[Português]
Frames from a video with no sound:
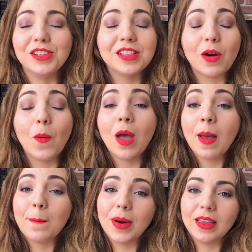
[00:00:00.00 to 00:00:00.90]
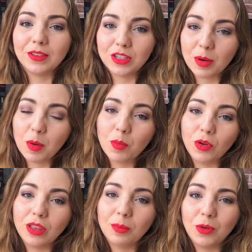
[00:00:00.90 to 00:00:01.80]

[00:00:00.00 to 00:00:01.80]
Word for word: Então, mãe, eu te amo muito.